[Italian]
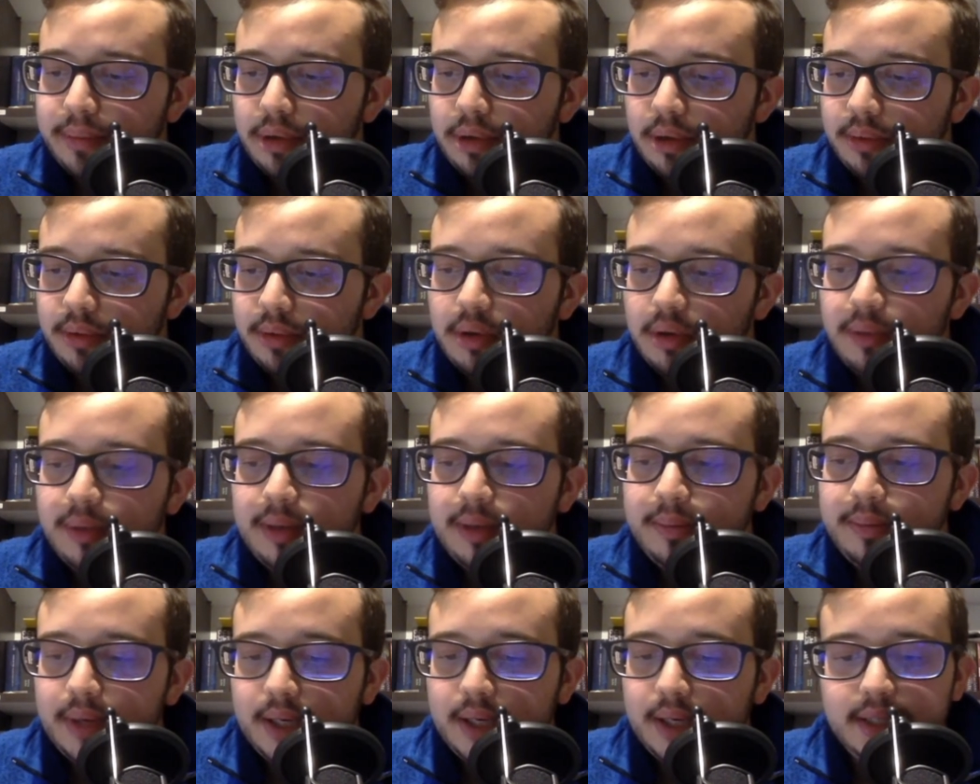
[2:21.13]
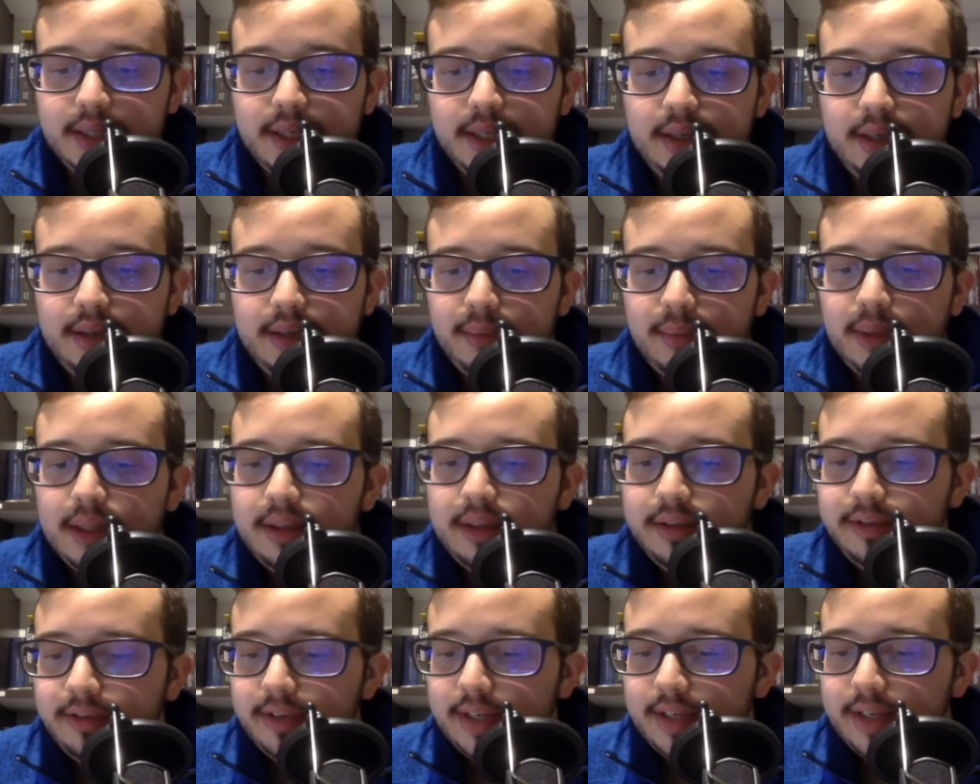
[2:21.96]
proprio come il padre, ma a
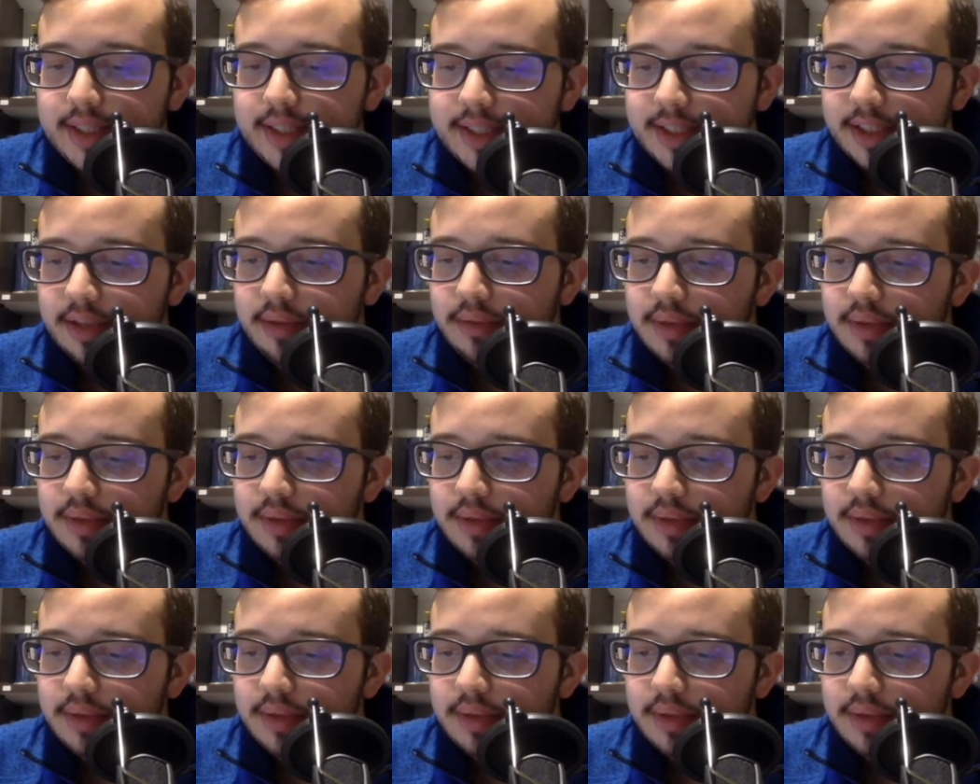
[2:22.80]
differenza di